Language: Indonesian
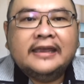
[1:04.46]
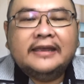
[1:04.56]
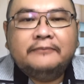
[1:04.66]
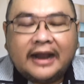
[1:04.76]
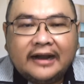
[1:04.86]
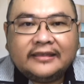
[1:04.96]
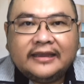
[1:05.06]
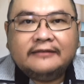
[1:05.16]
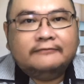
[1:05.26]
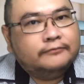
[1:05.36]

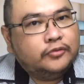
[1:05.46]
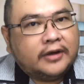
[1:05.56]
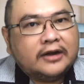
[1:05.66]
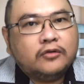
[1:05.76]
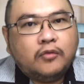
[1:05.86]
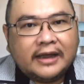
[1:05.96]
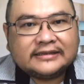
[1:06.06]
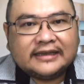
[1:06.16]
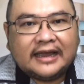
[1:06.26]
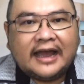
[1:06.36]
Berarti bukan
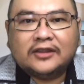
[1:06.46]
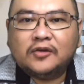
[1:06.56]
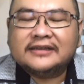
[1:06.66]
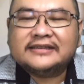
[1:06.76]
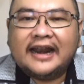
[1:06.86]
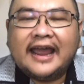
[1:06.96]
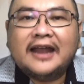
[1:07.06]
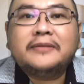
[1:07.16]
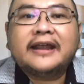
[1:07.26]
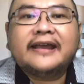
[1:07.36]
kuasa atau
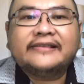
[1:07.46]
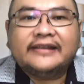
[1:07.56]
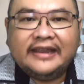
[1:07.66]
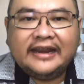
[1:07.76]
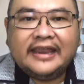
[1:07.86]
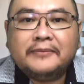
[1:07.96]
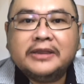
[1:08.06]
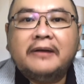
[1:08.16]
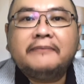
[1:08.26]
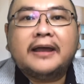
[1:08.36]
kesalehan mereka sendiri yang
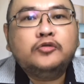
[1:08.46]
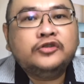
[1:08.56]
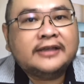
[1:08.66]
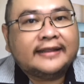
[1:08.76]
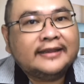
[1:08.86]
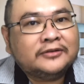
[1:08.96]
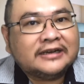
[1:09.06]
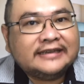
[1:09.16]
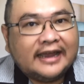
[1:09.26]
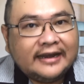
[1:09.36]
menyebabkan mujizat itu
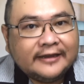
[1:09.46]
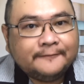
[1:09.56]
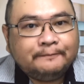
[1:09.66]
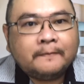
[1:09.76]
terjadi.